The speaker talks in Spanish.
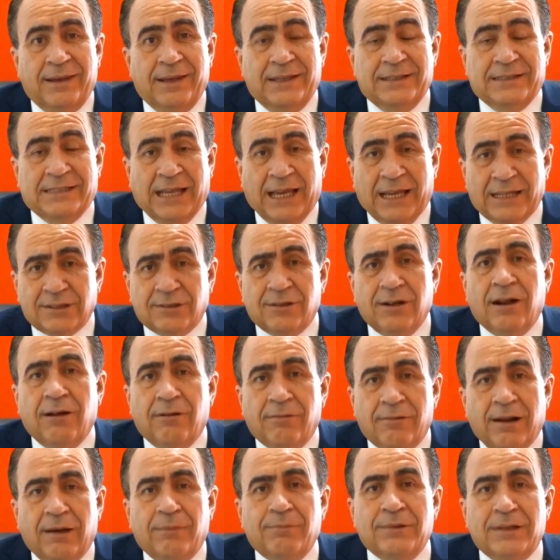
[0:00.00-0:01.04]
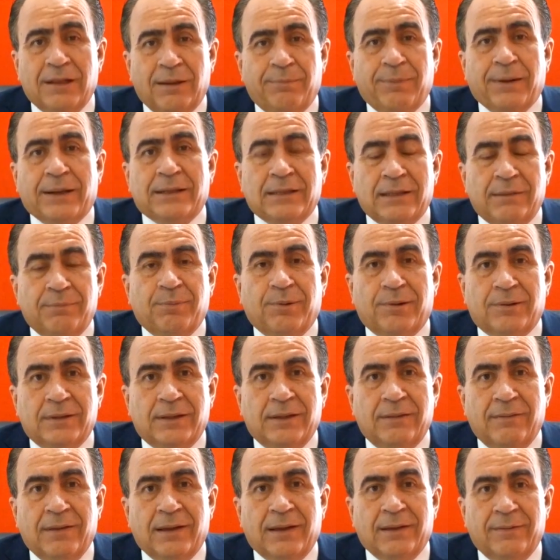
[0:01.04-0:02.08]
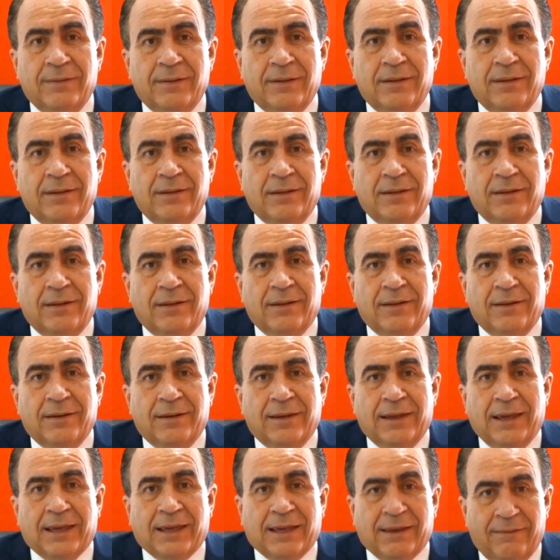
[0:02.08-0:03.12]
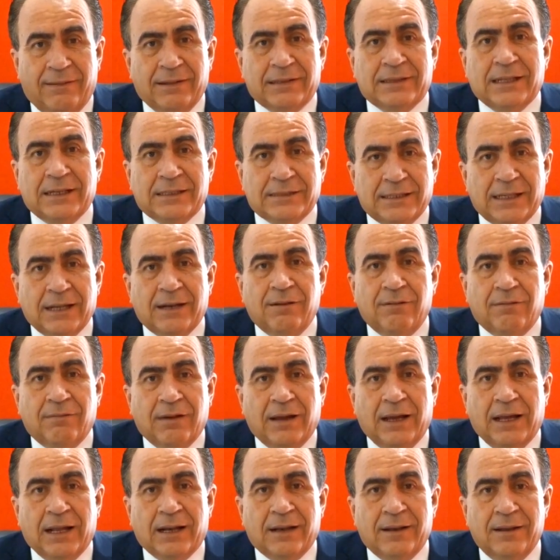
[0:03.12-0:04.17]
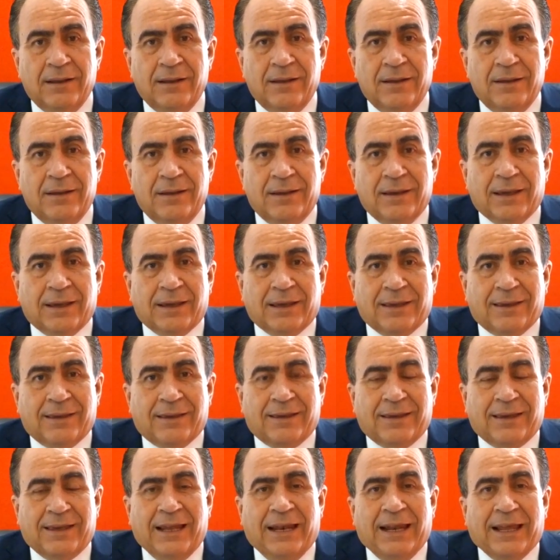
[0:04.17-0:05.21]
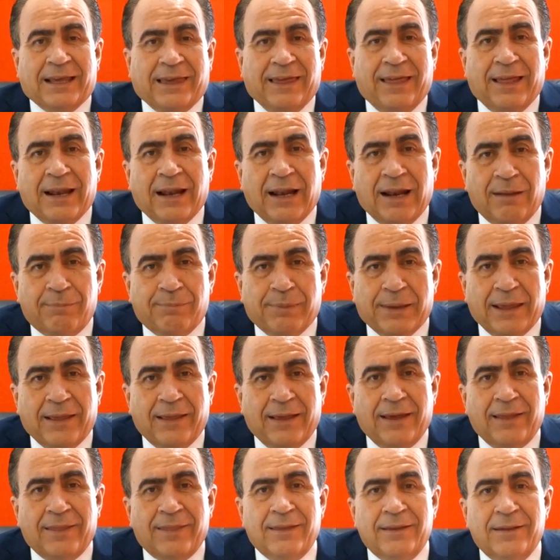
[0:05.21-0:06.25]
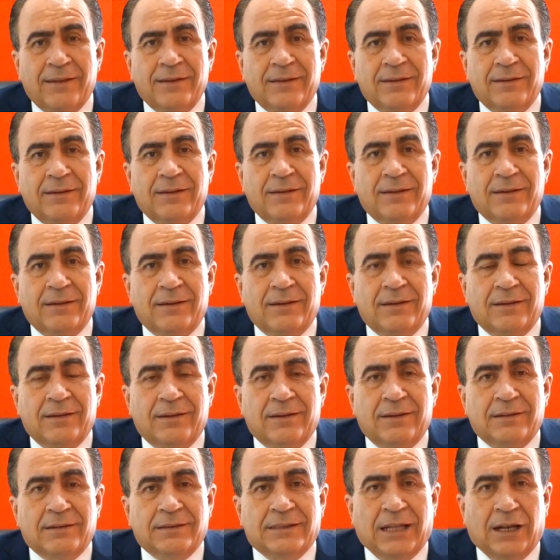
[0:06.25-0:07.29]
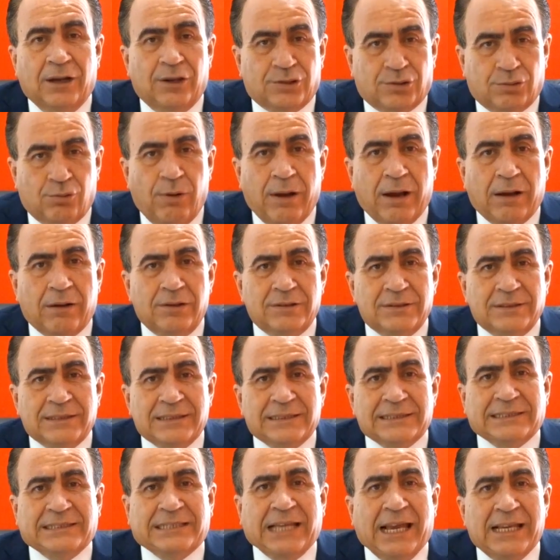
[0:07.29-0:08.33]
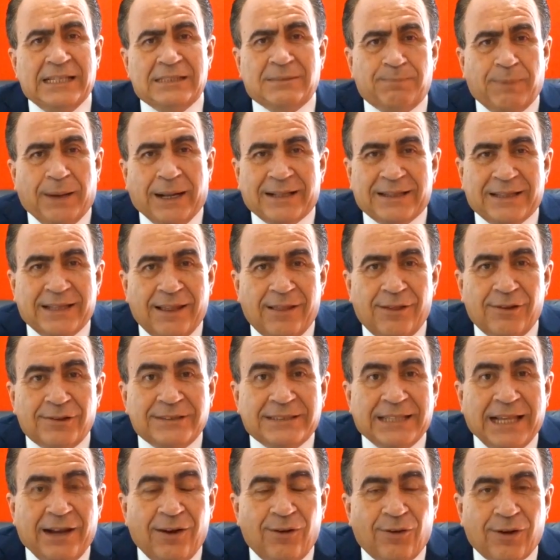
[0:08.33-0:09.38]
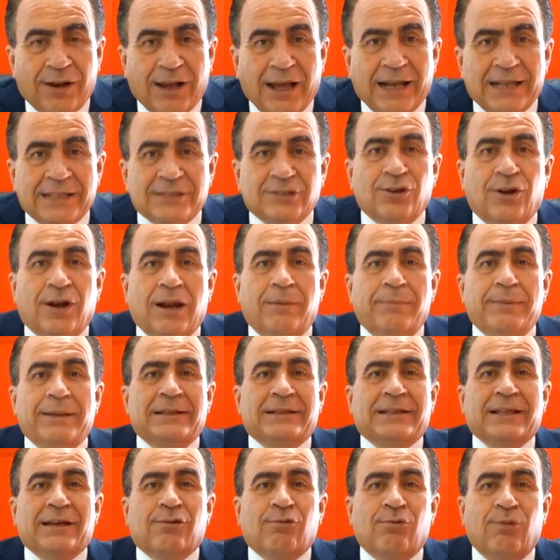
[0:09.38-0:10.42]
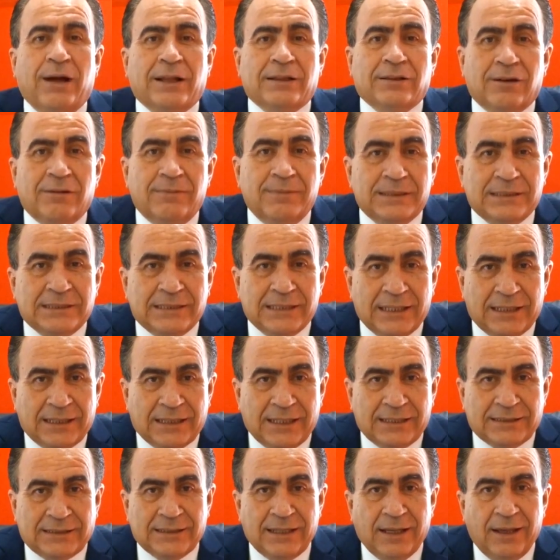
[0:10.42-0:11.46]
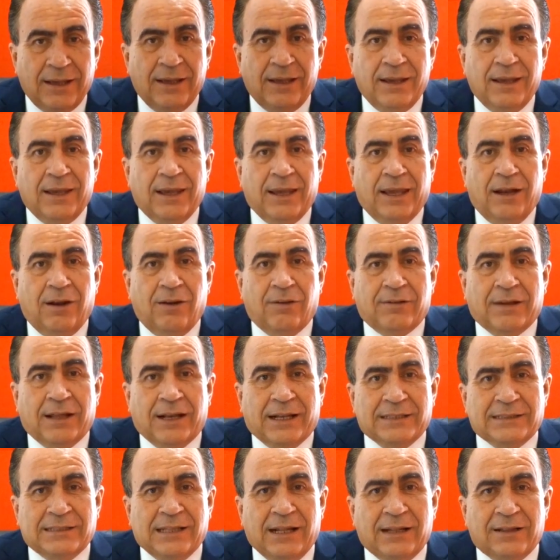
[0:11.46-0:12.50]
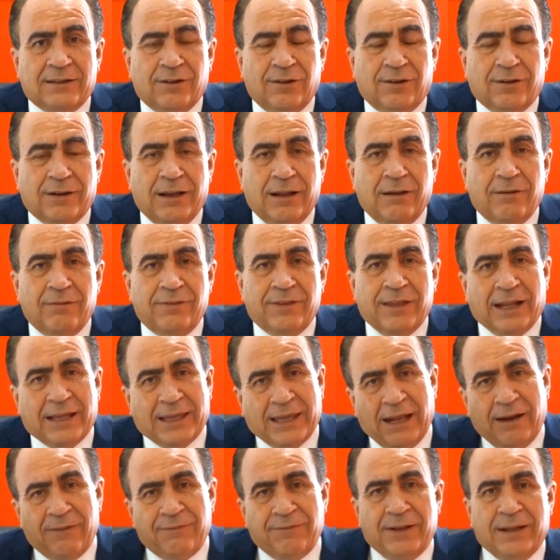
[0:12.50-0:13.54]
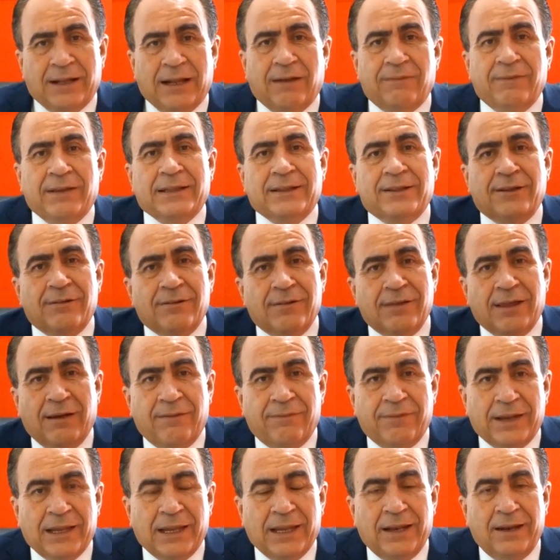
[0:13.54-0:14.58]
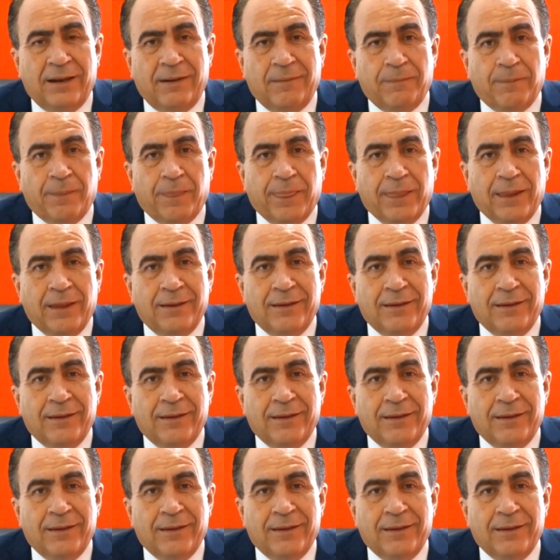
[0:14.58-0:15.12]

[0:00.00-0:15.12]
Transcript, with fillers: Y si a esto le unamos la parte deportiva, en que va en tercer lugar, que le quedan a la piedad de los juegos seis partidos de local y solamente cuatro visitas en lo que resta del torneo de aquí al fin al 21 de abril.